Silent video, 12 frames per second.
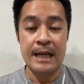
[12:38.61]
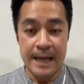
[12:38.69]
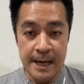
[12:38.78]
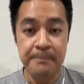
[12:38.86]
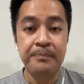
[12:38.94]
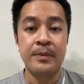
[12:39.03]

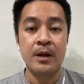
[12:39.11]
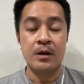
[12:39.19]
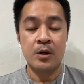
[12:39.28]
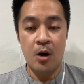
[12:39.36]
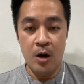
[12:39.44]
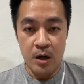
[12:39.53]
นะครับ
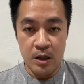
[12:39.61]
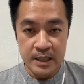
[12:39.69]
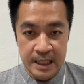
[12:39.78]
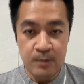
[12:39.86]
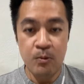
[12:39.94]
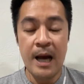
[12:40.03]
ก็
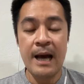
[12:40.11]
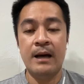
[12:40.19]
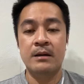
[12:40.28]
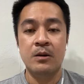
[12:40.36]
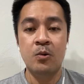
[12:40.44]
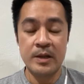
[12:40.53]
คิดว่า
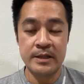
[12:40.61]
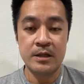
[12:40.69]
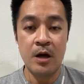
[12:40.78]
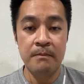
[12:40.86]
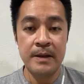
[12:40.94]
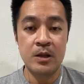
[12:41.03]
ควรจะ
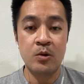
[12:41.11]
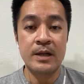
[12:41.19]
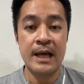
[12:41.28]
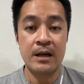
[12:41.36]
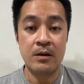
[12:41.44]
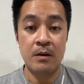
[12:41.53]
ต้องเป็นตัว
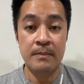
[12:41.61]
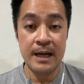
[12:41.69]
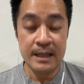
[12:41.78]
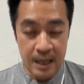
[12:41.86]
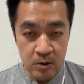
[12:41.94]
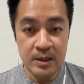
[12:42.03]
แทนของพร
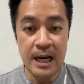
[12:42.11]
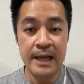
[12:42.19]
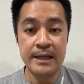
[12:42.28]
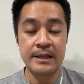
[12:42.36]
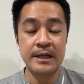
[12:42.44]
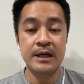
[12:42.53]
รคก้าวไกล
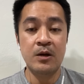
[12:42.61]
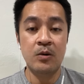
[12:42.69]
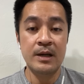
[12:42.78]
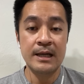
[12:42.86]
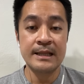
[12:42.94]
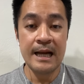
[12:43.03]
ที่จะล
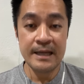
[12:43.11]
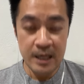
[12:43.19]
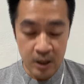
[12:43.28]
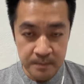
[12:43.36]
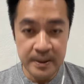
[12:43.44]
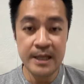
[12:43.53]
งเลือกตั้งใน
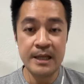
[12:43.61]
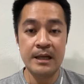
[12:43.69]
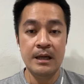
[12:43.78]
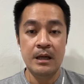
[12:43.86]
รอบนี้